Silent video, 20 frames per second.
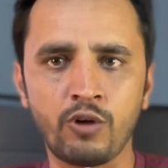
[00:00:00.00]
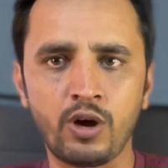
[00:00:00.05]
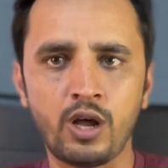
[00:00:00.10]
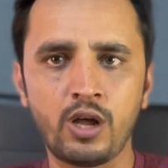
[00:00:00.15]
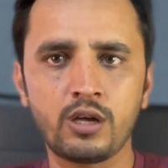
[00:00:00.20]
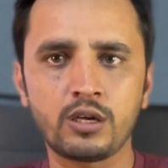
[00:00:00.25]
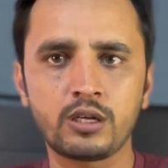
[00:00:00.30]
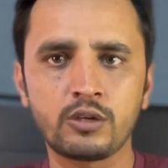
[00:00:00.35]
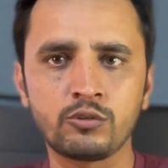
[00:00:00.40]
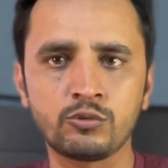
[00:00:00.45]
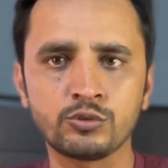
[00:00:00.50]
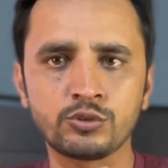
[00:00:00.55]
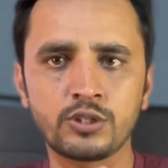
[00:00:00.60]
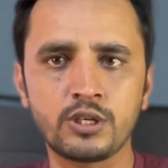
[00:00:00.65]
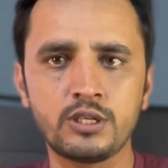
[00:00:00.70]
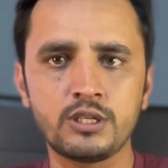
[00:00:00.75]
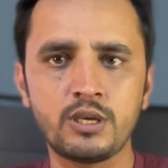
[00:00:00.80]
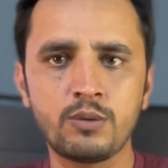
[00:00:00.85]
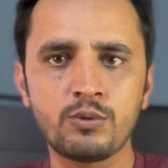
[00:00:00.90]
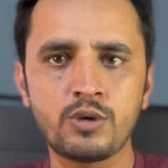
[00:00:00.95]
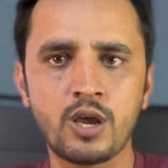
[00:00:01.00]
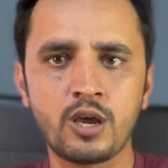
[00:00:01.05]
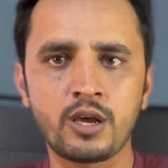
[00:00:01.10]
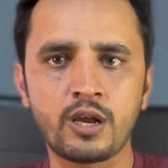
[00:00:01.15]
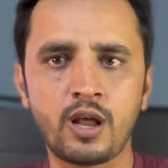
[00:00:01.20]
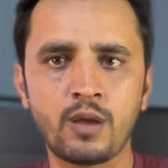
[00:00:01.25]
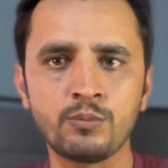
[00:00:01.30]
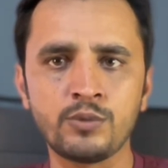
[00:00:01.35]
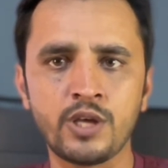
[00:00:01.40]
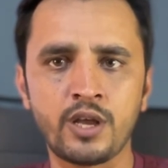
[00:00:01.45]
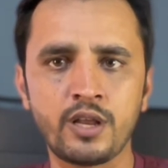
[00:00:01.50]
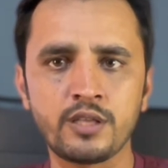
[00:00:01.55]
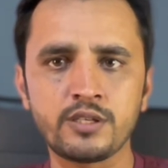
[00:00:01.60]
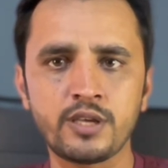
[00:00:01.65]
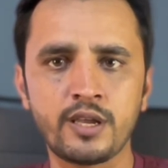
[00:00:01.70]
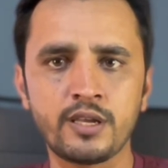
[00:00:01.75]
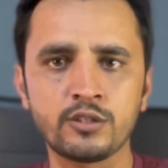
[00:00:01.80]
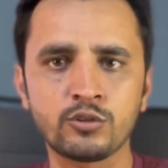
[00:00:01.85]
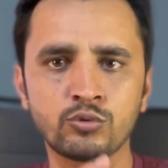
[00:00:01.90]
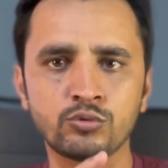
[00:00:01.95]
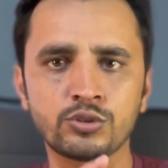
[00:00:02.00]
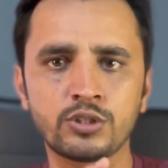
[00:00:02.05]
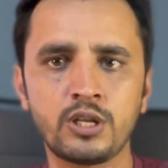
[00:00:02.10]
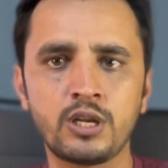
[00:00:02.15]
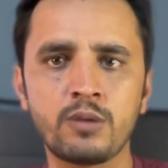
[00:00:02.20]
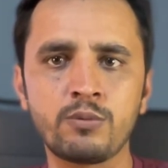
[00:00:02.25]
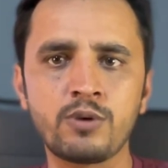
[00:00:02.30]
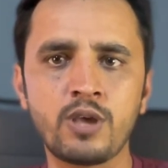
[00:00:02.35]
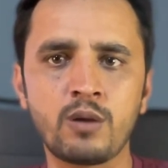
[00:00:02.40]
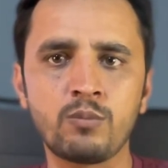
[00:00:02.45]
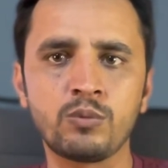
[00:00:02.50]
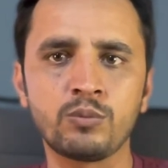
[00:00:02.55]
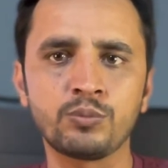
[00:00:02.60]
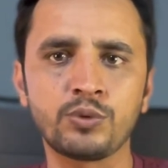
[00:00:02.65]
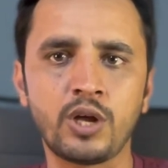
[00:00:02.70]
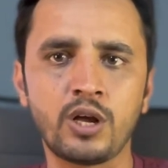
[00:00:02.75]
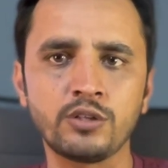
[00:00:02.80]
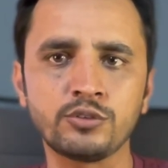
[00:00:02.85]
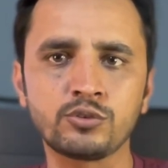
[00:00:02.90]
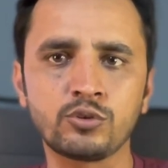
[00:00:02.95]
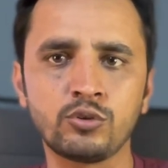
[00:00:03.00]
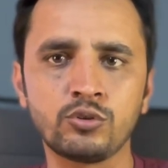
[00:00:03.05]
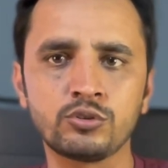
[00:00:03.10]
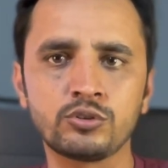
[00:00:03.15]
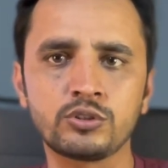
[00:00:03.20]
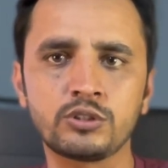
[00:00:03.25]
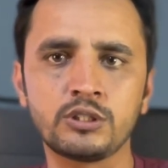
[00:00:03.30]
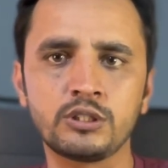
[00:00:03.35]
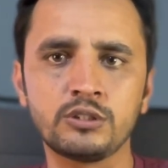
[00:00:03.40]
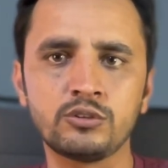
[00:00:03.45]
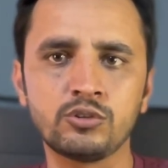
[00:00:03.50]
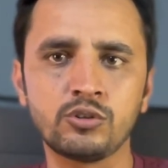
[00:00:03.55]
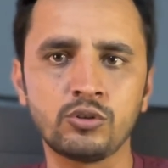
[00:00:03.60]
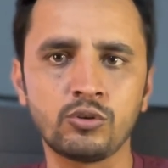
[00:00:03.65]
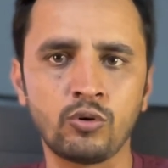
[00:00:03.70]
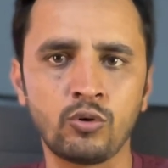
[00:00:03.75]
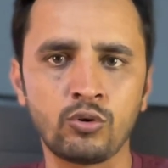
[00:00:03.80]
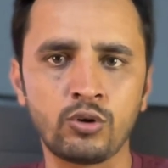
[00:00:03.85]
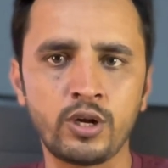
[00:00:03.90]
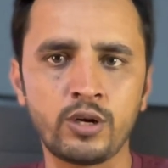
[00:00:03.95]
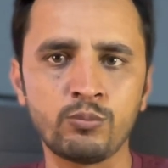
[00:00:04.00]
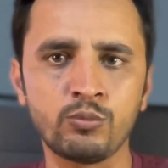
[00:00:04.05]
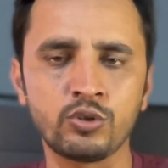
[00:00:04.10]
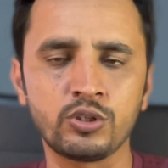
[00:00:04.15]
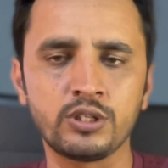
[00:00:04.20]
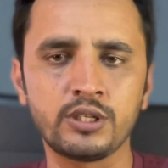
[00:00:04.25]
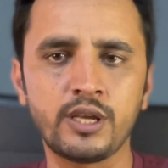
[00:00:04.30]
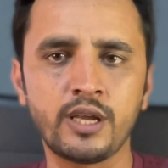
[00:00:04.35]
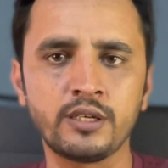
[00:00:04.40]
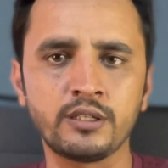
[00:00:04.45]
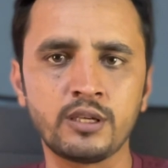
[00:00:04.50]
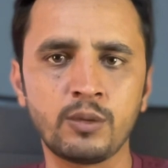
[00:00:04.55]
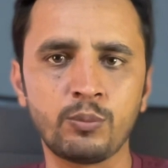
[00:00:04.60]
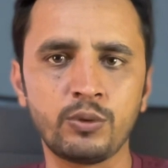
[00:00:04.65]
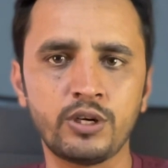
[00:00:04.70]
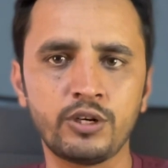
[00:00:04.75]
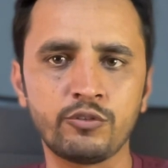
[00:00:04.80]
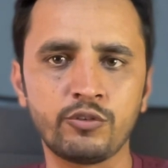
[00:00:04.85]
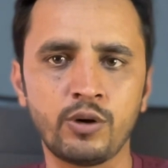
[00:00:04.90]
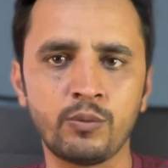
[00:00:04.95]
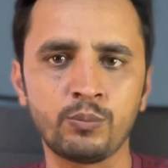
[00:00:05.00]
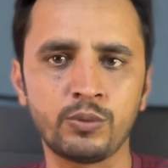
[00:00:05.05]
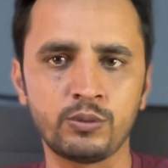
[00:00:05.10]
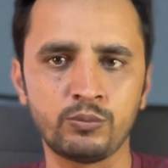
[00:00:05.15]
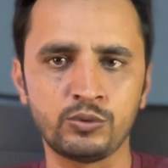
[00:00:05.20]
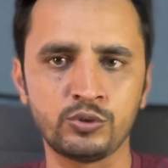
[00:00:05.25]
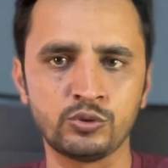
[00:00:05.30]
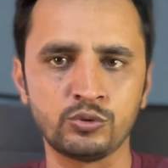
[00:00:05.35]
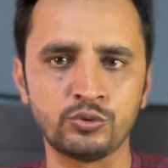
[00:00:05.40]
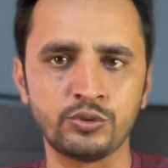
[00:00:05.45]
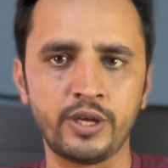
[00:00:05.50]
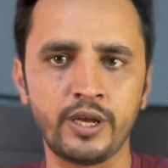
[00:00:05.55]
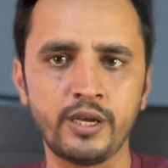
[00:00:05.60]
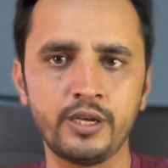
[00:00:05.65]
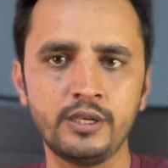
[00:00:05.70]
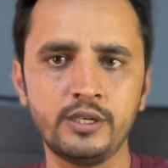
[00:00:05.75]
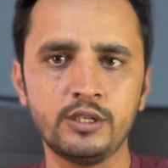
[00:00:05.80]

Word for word: वहाँ उसके लिए भी अगर आप जाना चाहें तो उसके लिए भी अलमताज़ कोच की जो ऑनलाइन बुकिंग है इनके प्लेटफॉर्म पर मौजूद है